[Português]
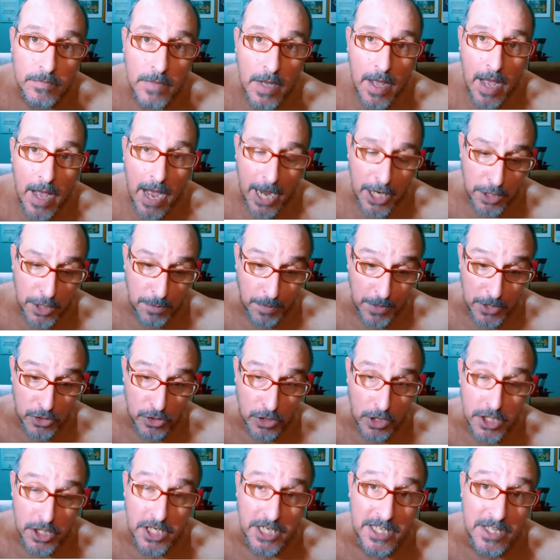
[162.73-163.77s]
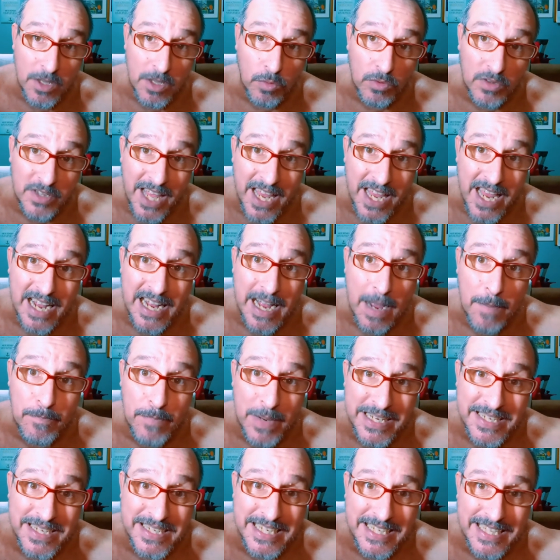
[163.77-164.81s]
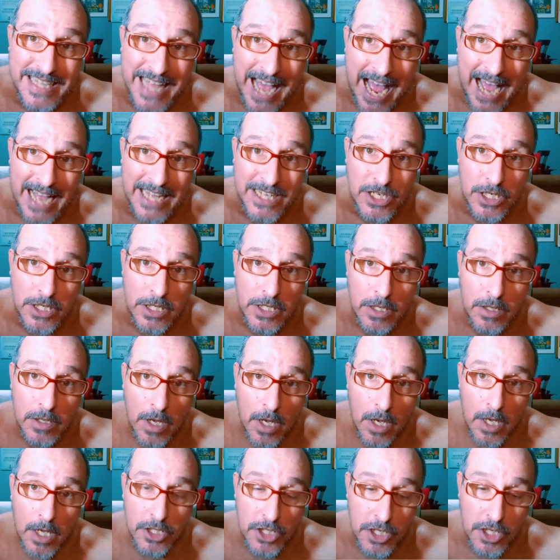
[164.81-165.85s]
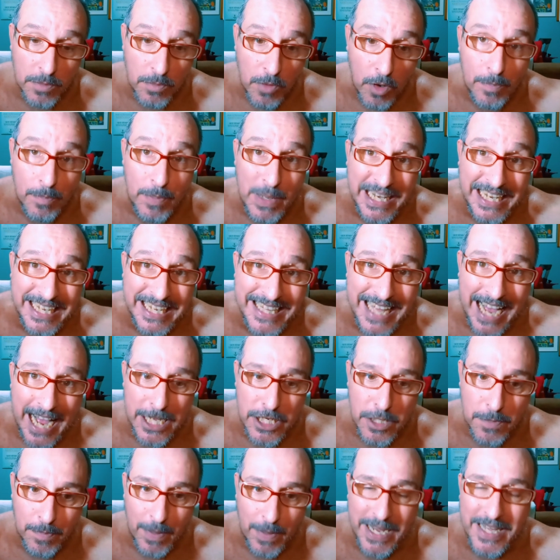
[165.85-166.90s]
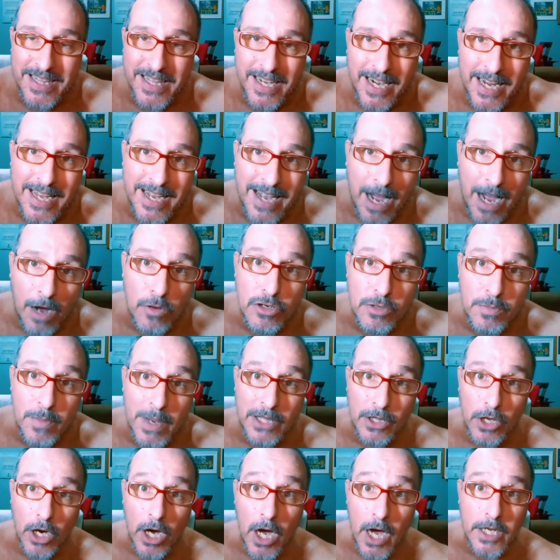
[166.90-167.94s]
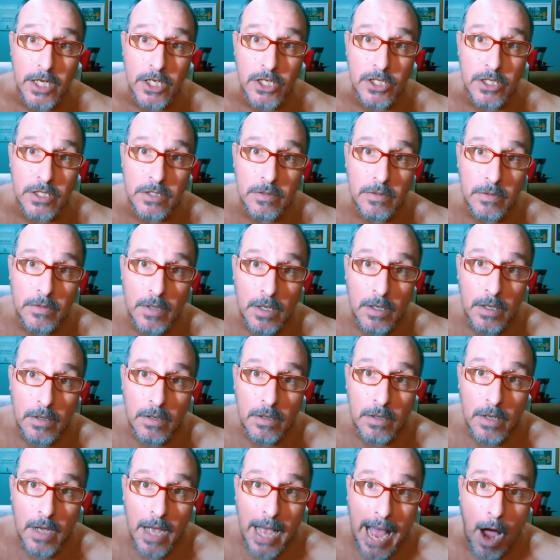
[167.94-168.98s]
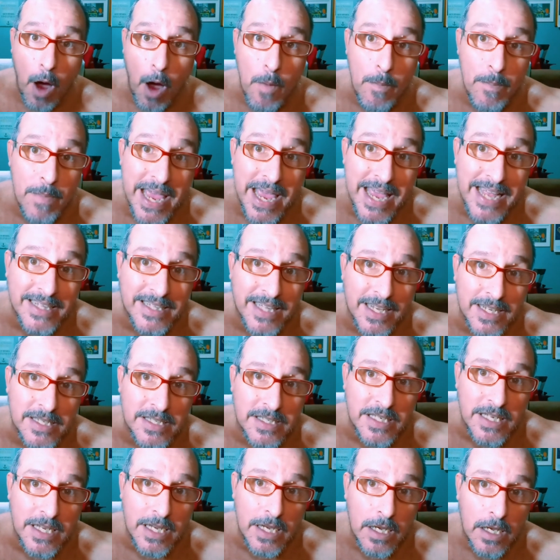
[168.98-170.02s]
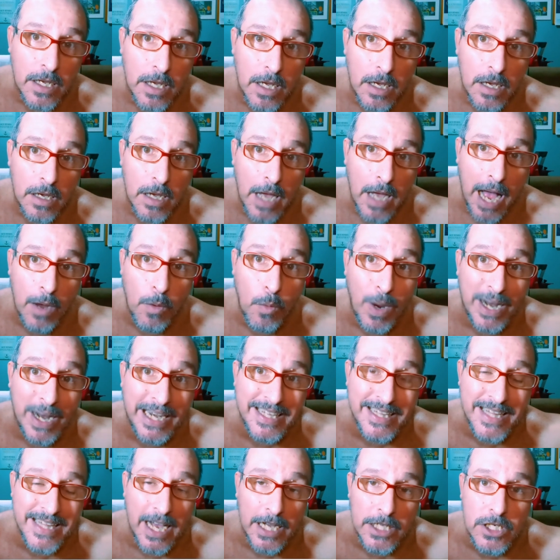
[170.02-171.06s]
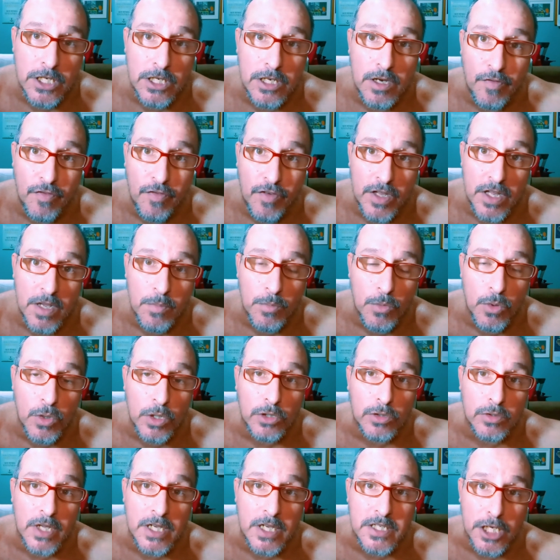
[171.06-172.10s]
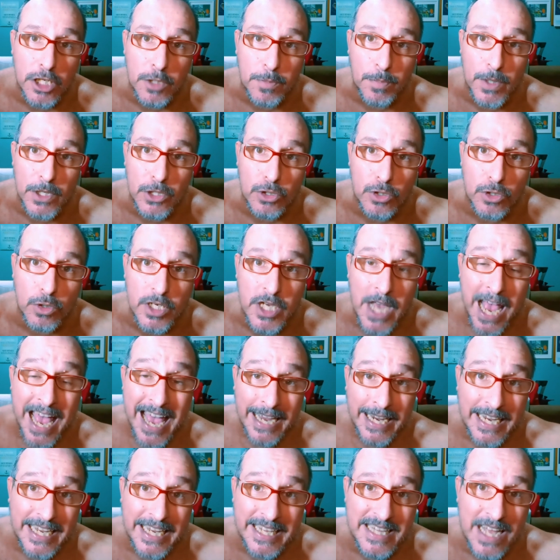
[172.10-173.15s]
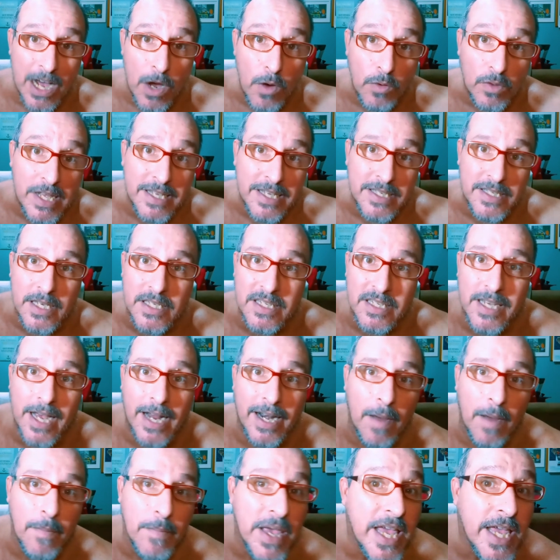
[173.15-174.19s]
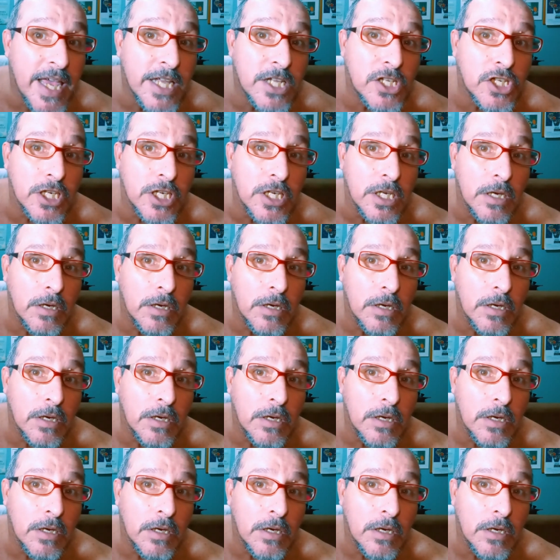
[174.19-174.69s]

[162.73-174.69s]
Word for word: as pessoas que não têm a capacidade de mobilidade para entrar em carros menores, aumenta-se a qualidade de vida e muito dessas pessoas. E não necessariamente